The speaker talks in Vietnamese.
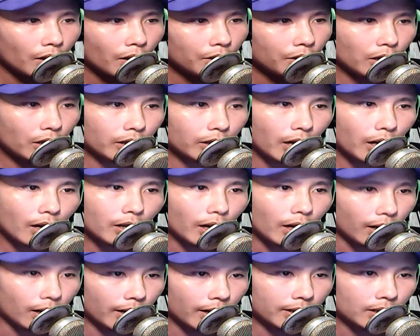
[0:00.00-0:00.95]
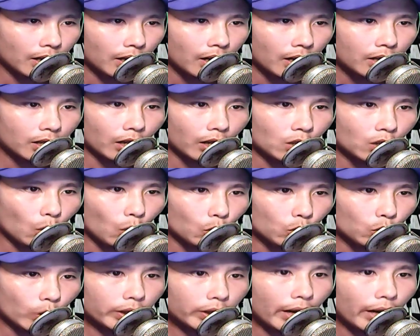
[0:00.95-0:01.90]
Trước kia Kỷ Linh sử dụng
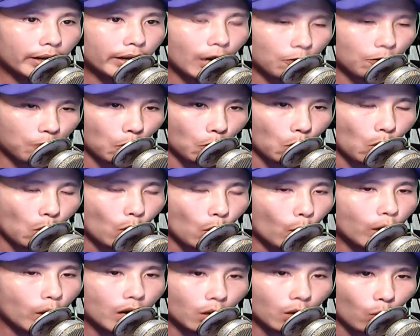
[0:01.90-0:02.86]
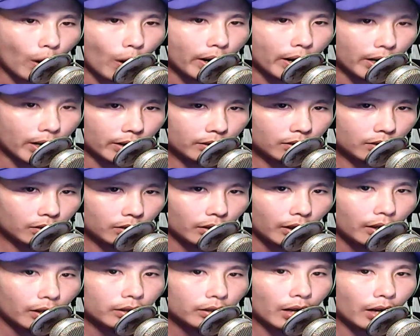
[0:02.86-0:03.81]
chúa tể đạo phù uy lực quá lớn,
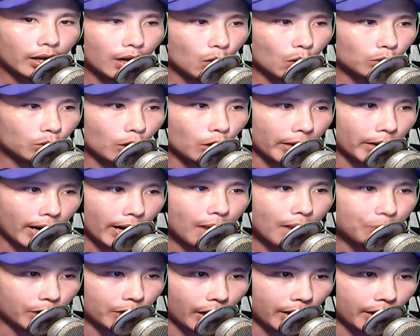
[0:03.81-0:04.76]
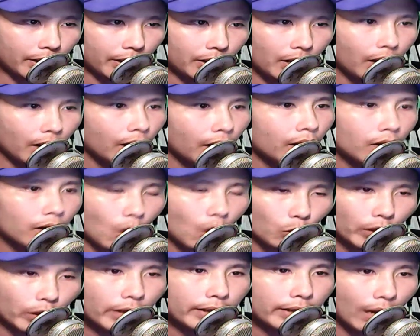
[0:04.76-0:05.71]
thời không đều bị áp chế. Khổng
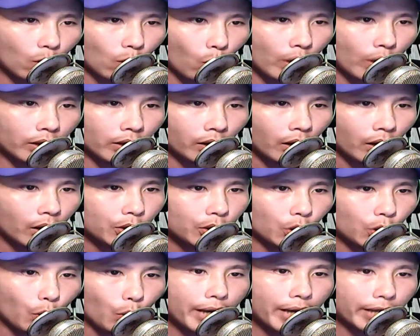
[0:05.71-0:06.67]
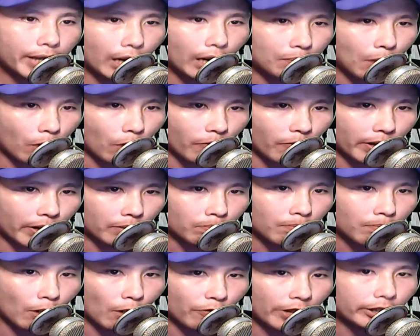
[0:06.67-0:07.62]
tát đạo quân dùng hai kiện bảo vật
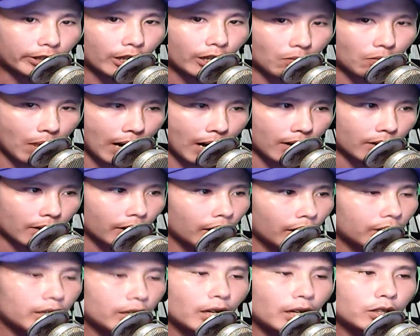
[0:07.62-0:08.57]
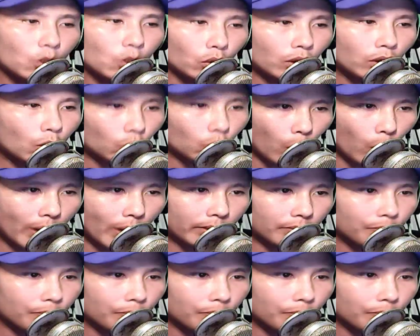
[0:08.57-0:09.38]
bảo vệ tính mạng nhưng trốn không thoát.